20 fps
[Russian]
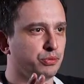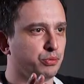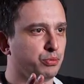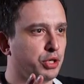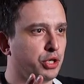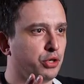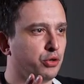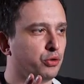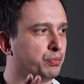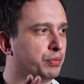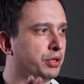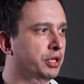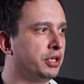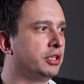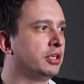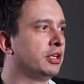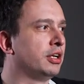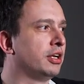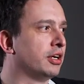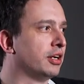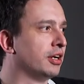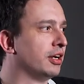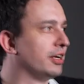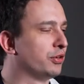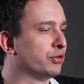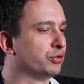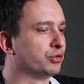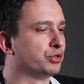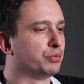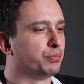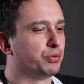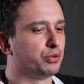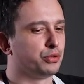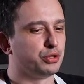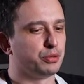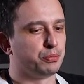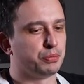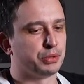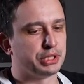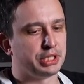у меня ее приняли. Я уже
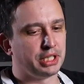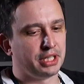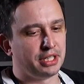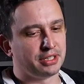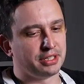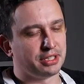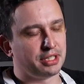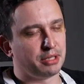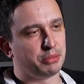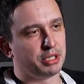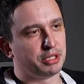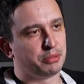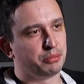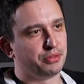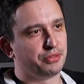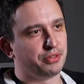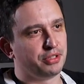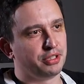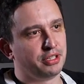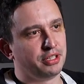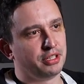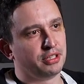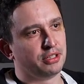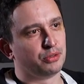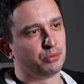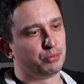просто постоянно там отмывки делал,